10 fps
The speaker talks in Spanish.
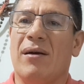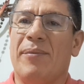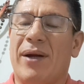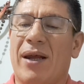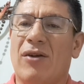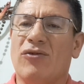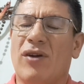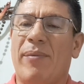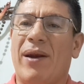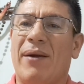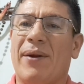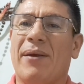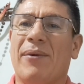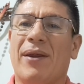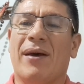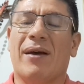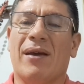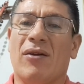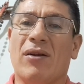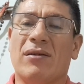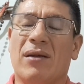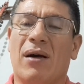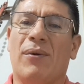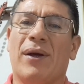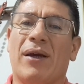para darnos una palabra de vida que nos restaure,